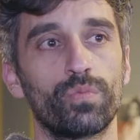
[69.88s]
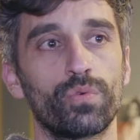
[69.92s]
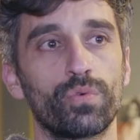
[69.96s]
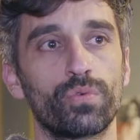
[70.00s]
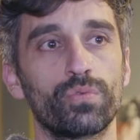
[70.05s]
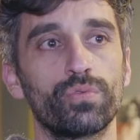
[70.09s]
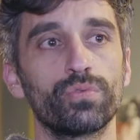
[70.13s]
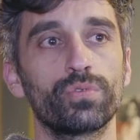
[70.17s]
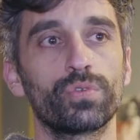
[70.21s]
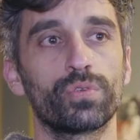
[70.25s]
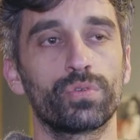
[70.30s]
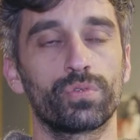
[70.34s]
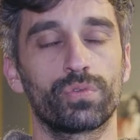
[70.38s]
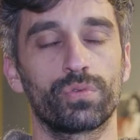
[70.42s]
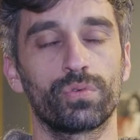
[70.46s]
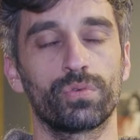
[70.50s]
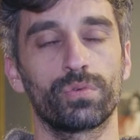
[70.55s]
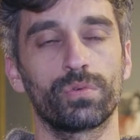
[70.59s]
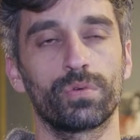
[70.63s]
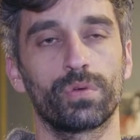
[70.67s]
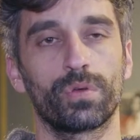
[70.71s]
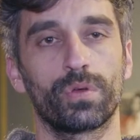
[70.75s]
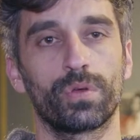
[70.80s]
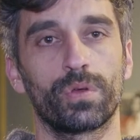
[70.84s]
beaucoup se sont
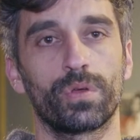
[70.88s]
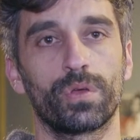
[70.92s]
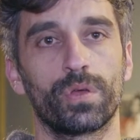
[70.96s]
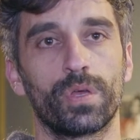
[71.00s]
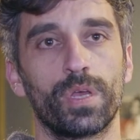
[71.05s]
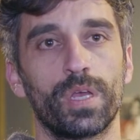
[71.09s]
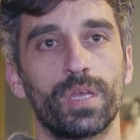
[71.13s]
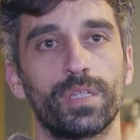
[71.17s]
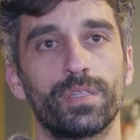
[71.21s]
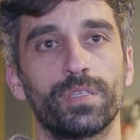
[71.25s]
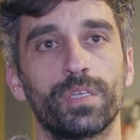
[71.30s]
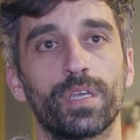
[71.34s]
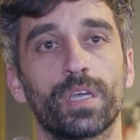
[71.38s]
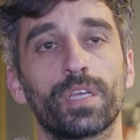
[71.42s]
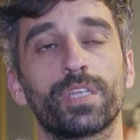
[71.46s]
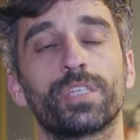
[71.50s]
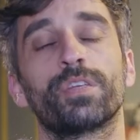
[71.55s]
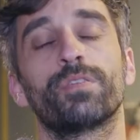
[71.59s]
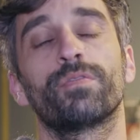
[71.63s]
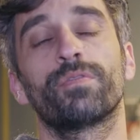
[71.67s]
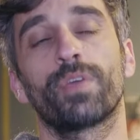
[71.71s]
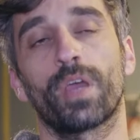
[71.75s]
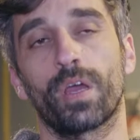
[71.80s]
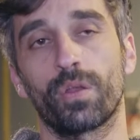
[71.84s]
euh,
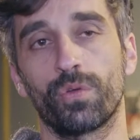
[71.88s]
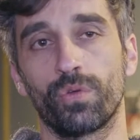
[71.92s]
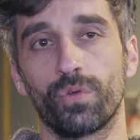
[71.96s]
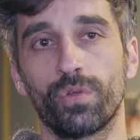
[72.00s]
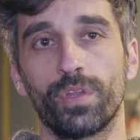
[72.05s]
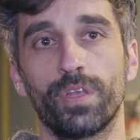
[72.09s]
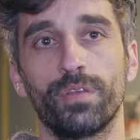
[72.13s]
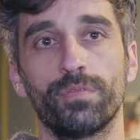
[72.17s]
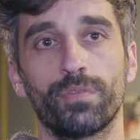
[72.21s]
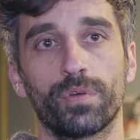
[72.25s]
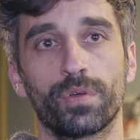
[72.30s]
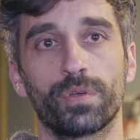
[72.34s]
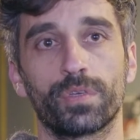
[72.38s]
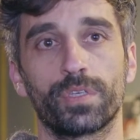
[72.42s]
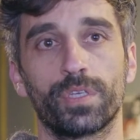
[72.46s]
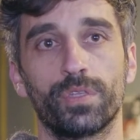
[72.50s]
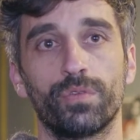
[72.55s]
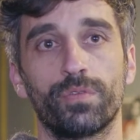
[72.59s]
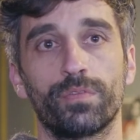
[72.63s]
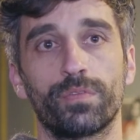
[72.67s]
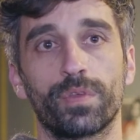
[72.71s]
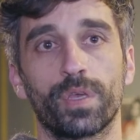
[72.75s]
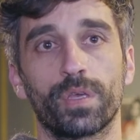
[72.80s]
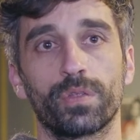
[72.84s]
dirigés vers le livre qui
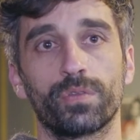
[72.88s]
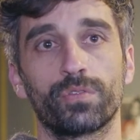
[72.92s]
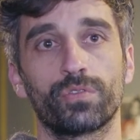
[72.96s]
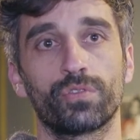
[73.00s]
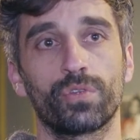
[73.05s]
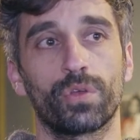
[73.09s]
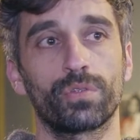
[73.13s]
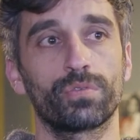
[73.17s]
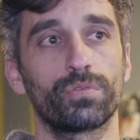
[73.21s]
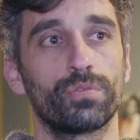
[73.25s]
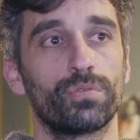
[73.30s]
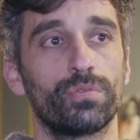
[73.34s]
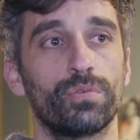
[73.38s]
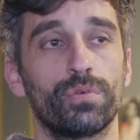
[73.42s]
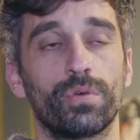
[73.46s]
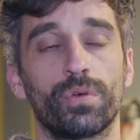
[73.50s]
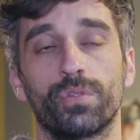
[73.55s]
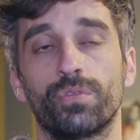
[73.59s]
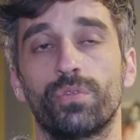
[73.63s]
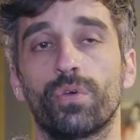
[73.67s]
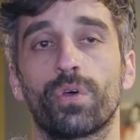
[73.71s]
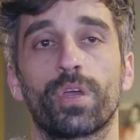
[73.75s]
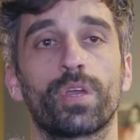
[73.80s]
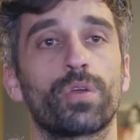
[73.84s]
devient une sorte de,
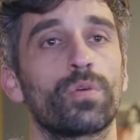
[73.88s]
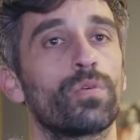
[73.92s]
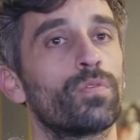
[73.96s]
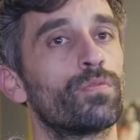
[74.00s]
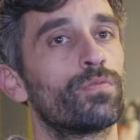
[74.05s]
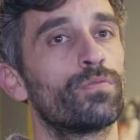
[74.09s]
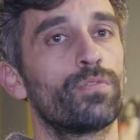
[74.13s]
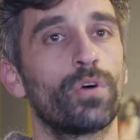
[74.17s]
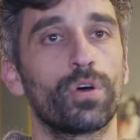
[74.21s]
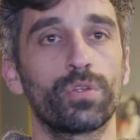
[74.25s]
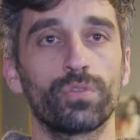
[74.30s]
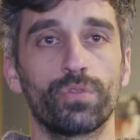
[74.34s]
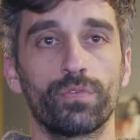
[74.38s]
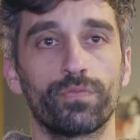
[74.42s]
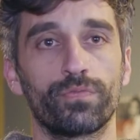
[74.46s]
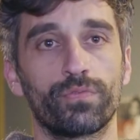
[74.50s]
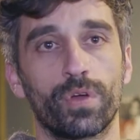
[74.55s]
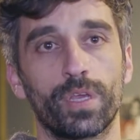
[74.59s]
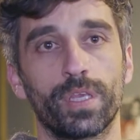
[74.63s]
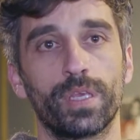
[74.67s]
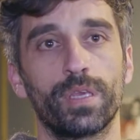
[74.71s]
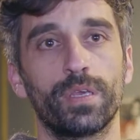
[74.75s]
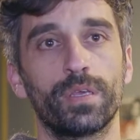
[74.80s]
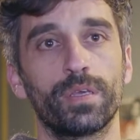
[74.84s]
réconfort, de
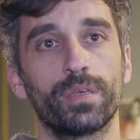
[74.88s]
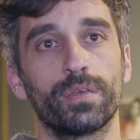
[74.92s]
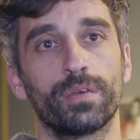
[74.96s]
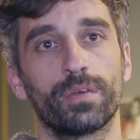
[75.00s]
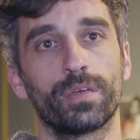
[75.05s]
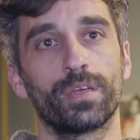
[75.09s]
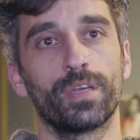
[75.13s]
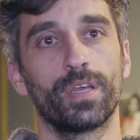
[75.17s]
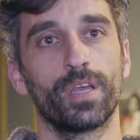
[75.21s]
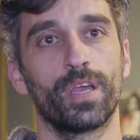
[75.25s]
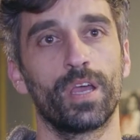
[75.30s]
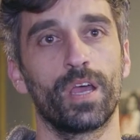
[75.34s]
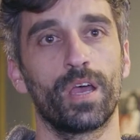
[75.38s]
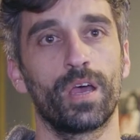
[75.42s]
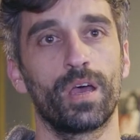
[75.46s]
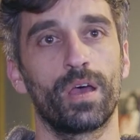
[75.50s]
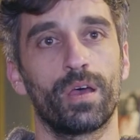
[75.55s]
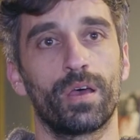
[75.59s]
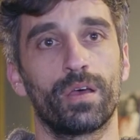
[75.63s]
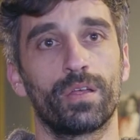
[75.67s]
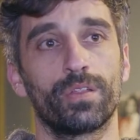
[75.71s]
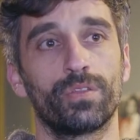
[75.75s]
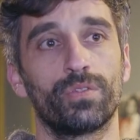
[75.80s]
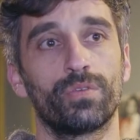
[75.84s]
foyer,
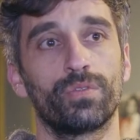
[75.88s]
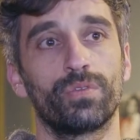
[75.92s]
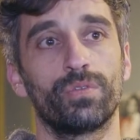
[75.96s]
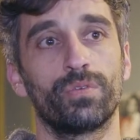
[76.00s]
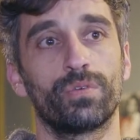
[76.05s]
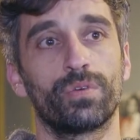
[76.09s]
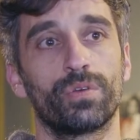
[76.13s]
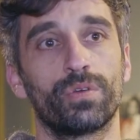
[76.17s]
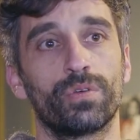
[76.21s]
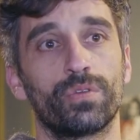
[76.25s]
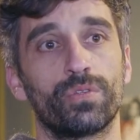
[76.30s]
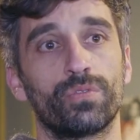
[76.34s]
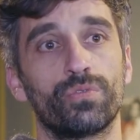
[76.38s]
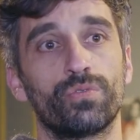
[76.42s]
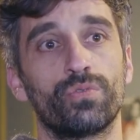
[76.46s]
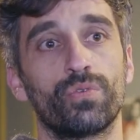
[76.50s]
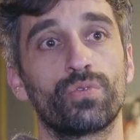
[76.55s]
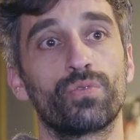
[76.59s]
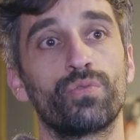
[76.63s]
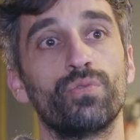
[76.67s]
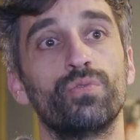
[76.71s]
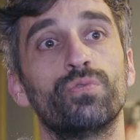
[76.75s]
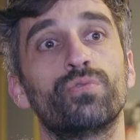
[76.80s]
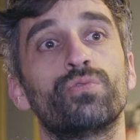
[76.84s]
euh, de,
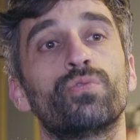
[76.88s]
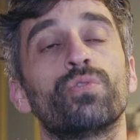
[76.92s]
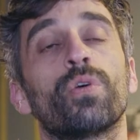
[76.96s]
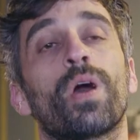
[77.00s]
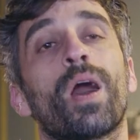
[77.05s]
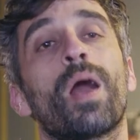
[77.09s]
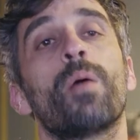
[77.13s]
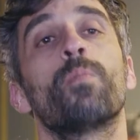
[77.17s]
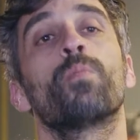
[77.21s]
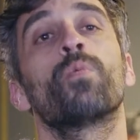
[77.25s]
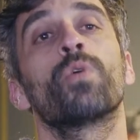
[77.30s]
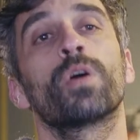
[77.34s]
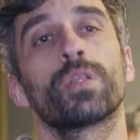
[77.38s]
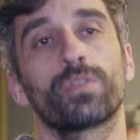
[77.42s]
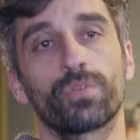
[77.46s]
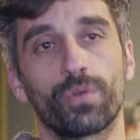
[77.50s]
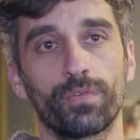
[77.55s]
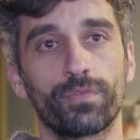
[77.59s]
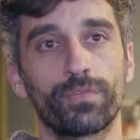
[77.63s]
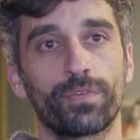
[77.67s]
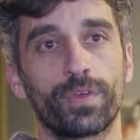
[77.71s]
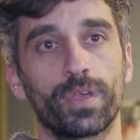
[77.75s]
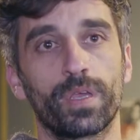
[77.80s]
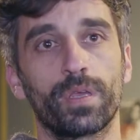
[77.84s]
culture à
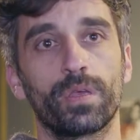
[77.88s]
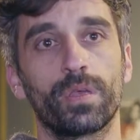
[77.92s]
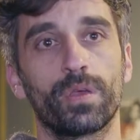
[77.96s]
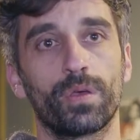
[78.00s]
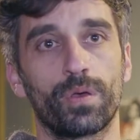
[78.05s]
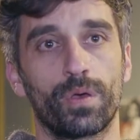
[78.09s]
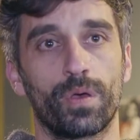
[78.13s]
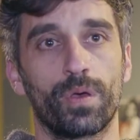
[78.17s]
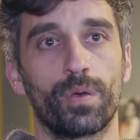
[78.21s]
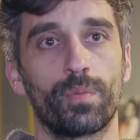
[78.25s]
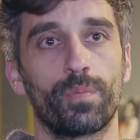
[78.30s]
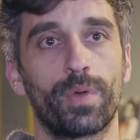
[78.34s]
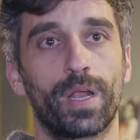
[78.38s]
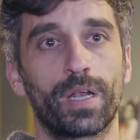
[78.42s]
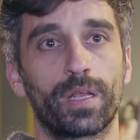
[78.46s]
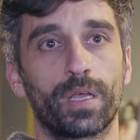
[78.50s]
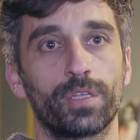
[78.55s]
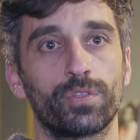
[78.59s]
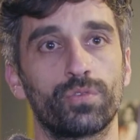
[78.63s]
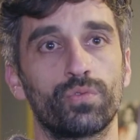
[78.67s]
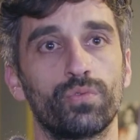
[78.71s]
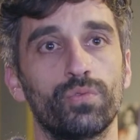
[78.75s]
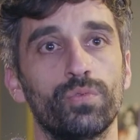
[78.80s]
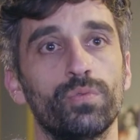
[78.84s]
moindre frais
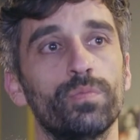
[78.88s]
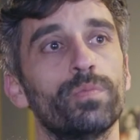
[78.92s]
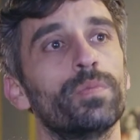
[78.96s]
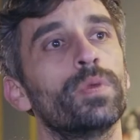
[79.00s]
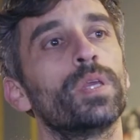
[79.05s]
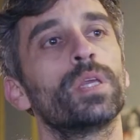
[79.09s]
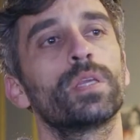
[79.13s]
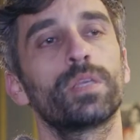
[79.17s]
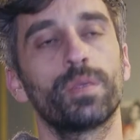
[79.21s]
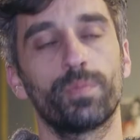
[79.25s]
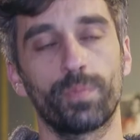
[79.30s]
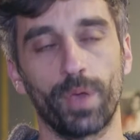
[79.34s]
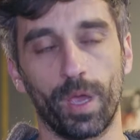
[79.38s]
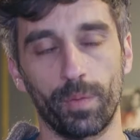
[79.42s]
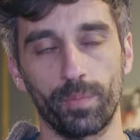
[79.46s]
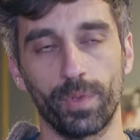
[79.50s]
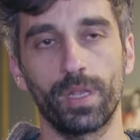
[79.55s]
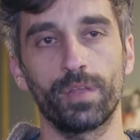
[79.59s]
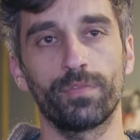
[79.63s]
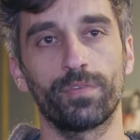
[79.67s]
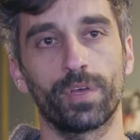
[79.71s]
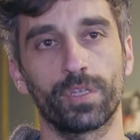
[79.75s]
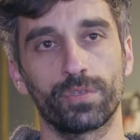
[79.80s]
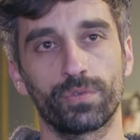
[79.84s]
malgré tout, mais qui permet
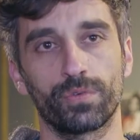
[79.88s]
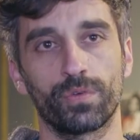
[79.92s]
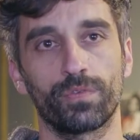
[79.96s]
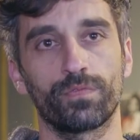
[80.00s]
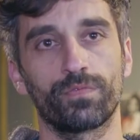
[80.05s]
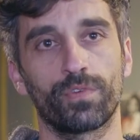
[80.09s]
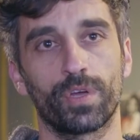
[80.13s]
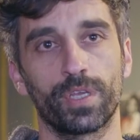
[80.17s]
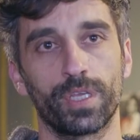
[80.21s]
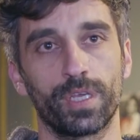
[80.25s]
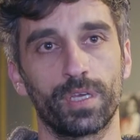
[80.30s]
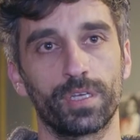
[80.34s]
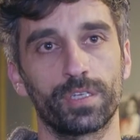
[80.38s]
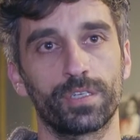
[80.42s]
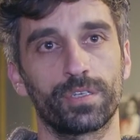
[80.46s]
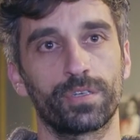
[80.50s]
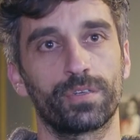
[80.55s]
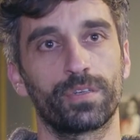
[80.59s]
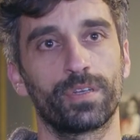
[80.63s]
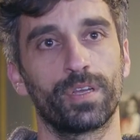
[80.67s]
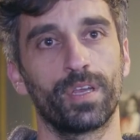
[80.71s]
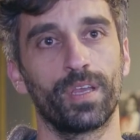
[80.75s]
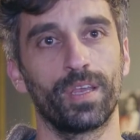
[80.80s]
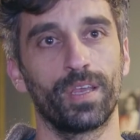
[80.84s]
l'évasion, le voyage
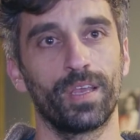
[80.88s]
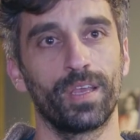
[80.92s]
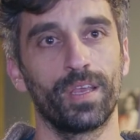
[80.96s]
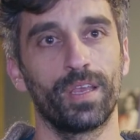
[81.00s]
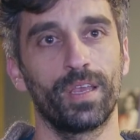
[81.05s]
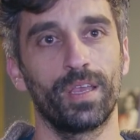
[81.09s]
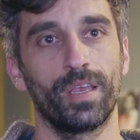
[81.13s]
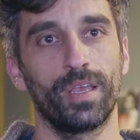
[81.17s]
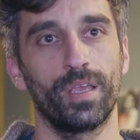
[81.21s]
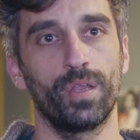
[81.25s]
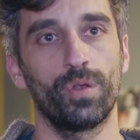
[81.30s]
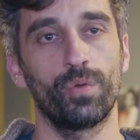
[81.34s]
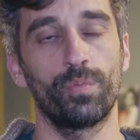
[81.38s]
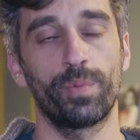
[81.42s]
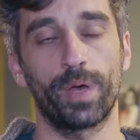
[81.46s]
et le